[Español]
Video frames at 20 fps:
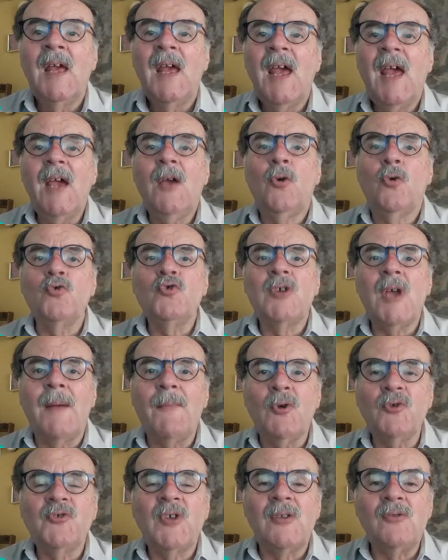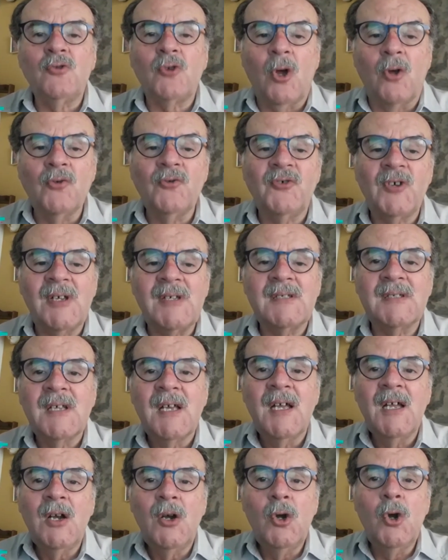Escuchemos entonces
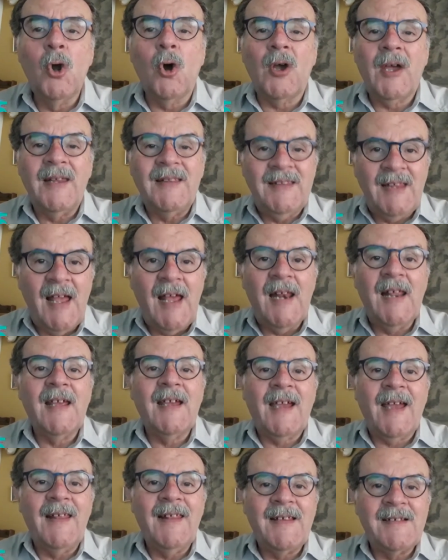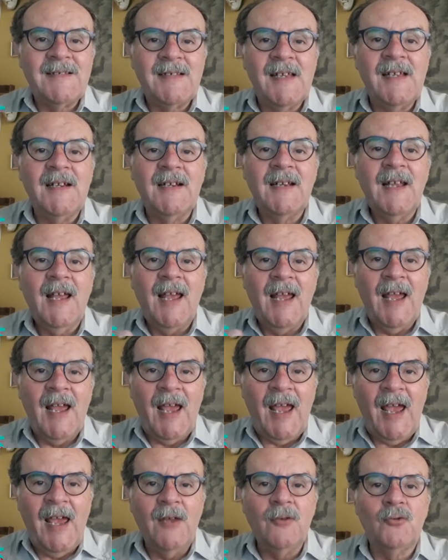lo que tienen que decir
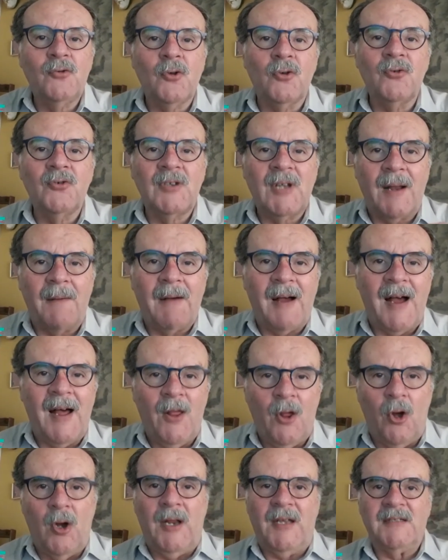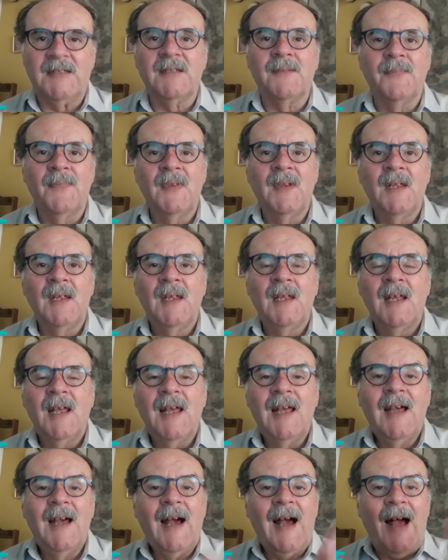estos trabajadores.
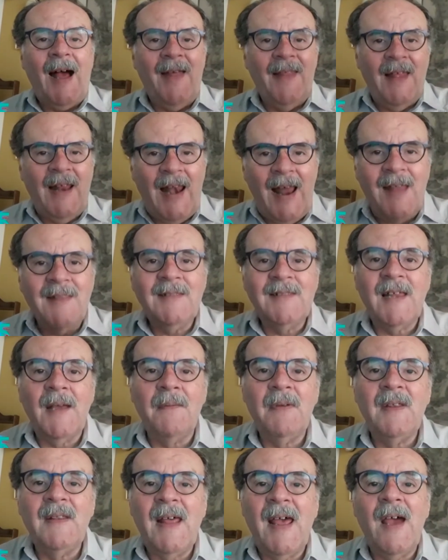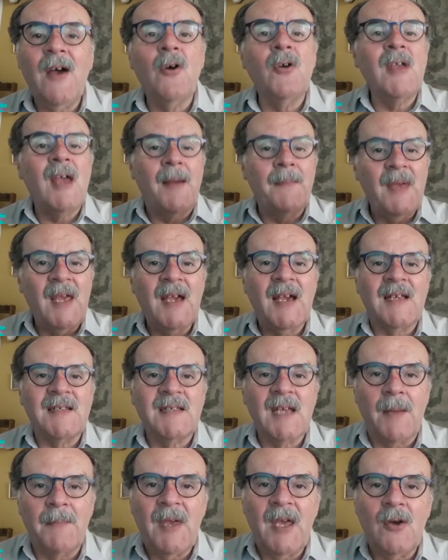Adelante video y amigas
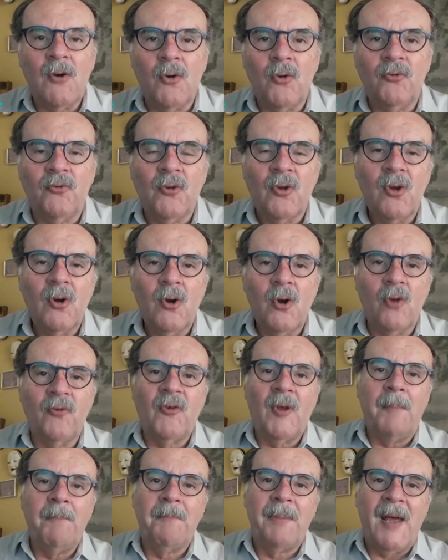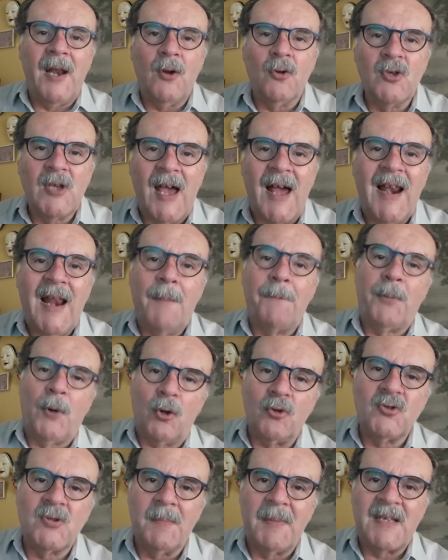y amigos, los espero ya la
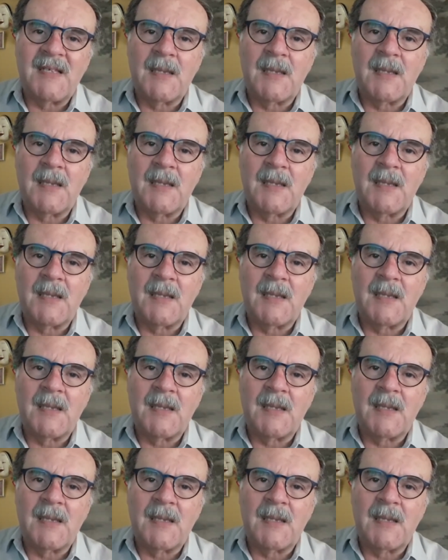próxima